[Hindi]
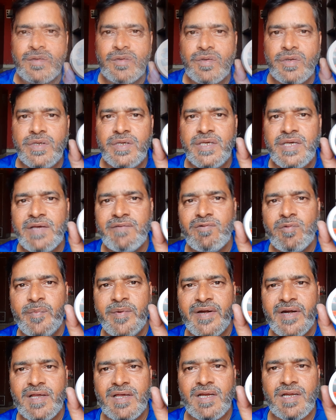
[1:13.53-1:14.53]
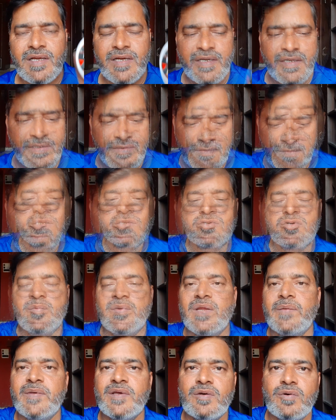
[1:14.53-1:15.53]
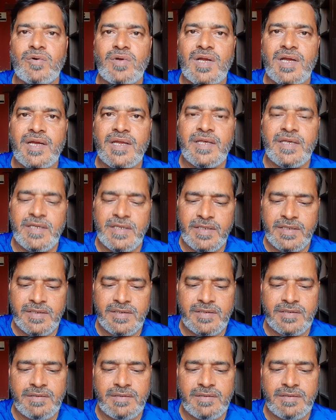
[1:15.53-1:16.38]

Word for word: तो ये वो बियड कलर है इसको मैंने अभी खोला नहीं है